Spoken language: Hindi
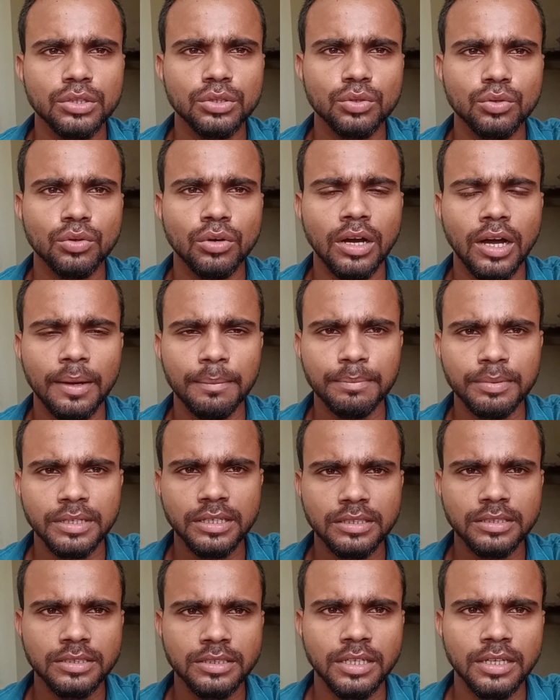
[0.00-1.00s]
तो
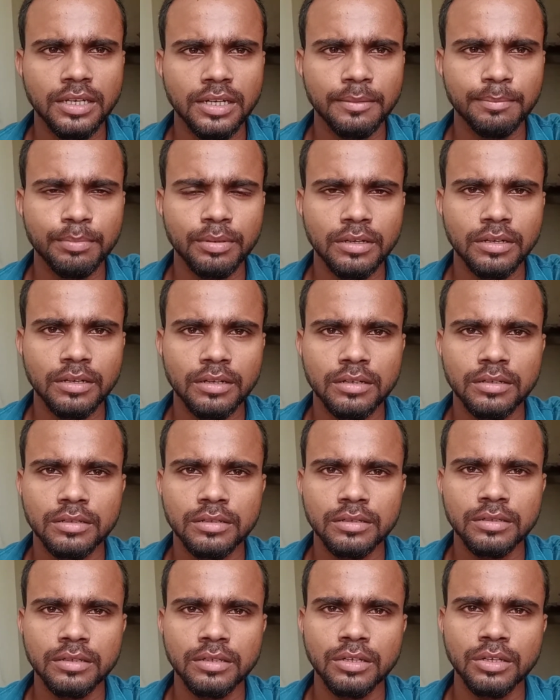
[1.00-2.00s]
आपके चेहरे पर
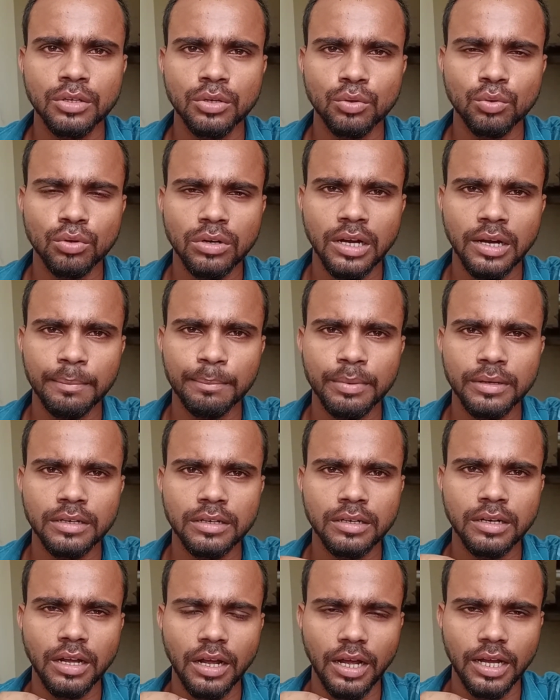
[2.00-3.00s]

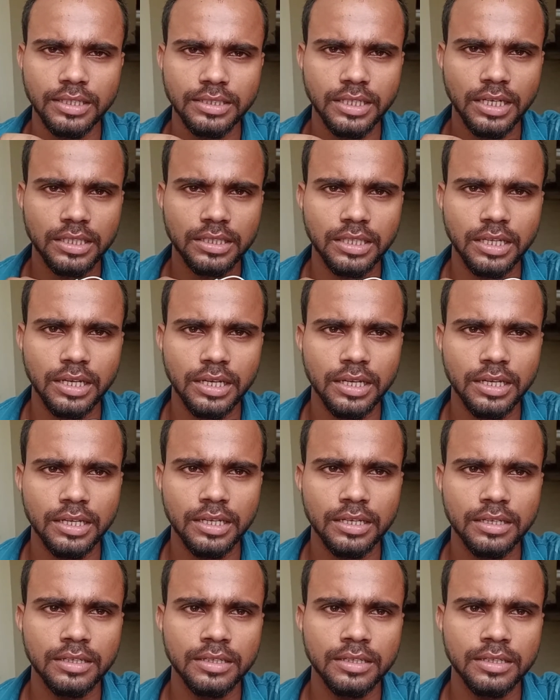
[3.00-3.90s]
रूखापन आ जाता है